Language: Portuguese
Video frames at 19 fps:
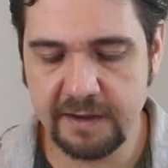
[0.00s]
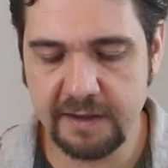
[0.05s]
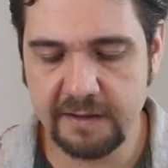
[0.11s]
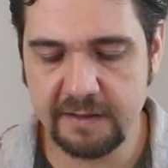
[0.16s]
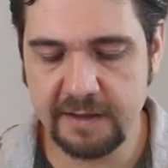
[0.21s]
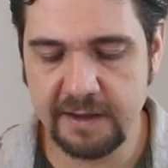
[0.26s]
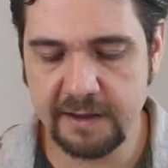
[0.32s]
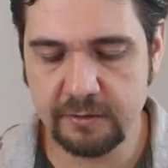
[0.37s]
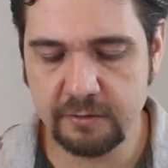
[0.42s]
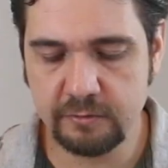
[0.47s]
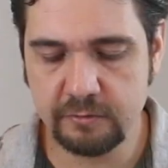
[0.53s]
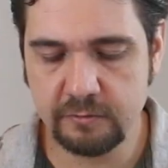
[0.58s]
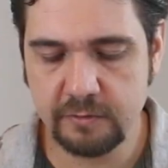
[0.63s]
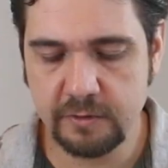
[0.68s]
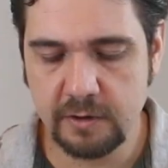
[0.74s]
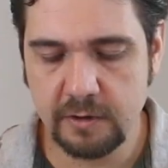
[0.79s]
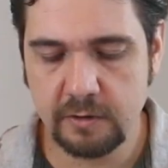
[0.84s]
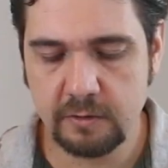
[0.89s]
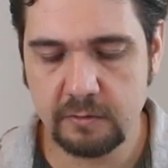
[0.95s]
aqui
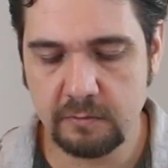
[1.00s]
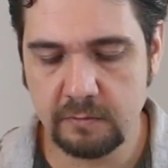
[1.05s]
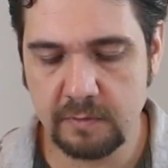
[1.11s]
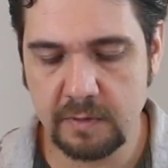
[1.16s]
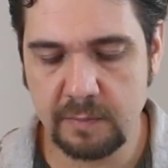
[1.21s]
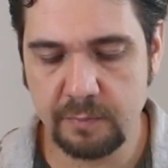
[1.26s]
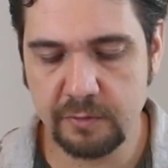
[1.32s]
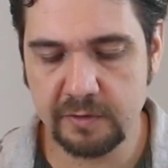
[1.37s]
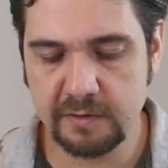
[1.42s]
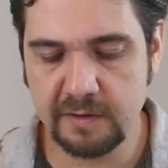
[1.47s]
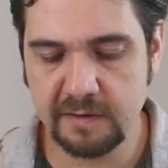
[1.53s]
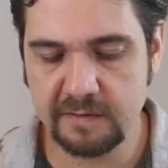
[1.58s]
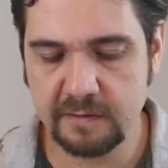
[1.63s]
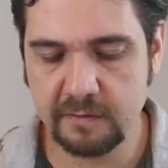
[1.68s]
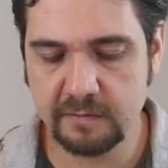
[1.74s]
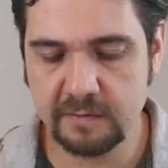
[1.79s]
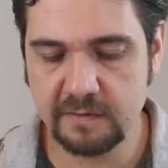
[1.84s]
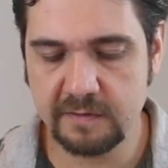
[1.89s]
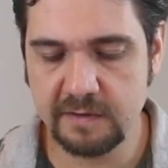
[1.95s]
dentro com a
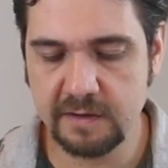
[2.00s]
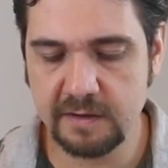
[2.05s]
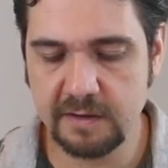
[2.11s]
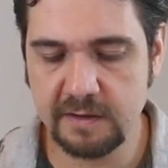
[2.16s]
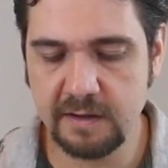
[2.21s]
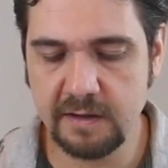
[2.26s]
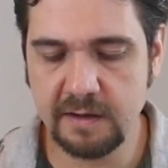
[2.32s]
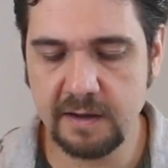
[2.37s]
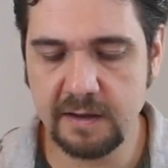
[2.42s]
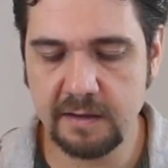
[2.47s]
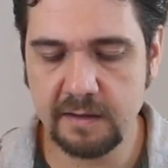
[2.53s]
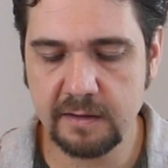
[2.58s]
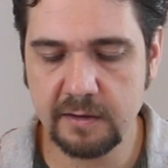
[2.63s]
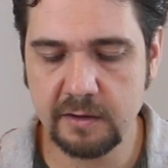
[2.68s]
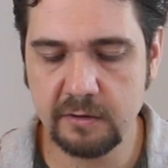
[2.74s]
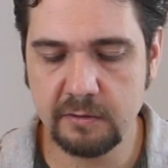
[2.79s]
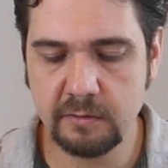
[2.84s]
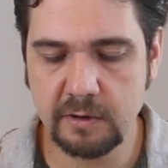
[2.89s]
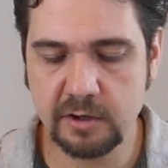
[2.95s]
proteçãozinha aqui, né?
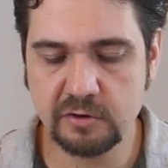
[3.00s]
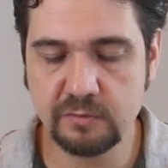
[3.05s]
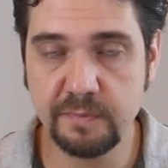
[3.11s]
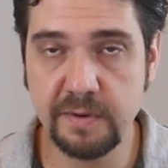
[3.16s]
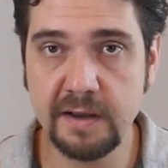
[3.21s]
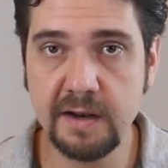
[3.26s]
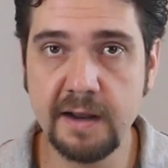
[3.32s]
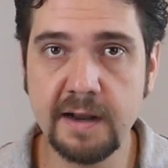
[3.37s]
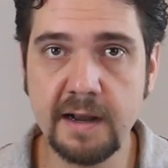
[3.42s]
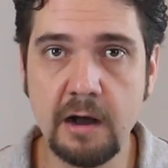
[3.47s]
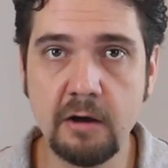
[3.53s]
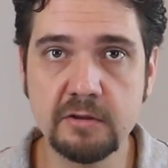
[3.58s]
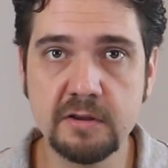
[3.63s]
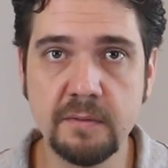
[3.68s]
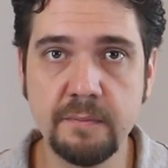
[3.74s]
Que eu acho bem legal